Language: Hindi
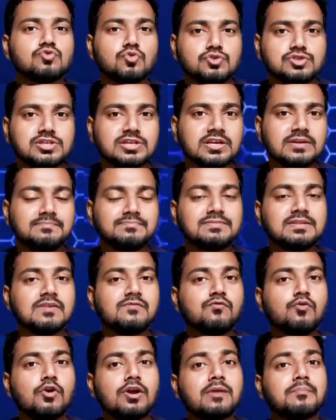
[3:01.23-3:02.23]
सोची है
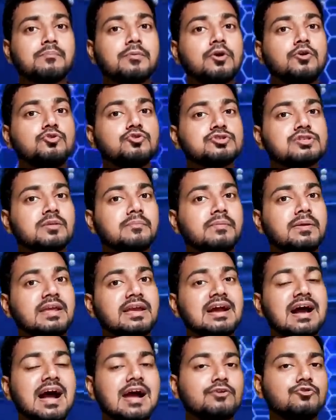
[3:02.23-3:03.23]
कि वो एक प्रोड्यूसर
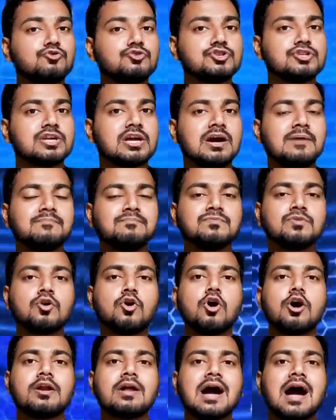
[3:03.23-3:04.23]
बनेगा हाइड्रोजन का
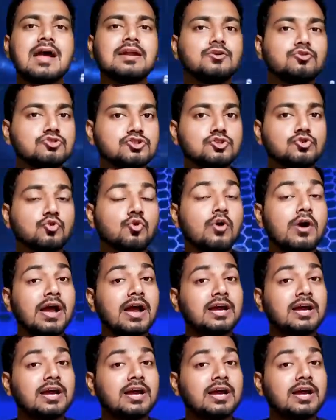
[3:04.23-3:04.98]
और हाइड्रोजन को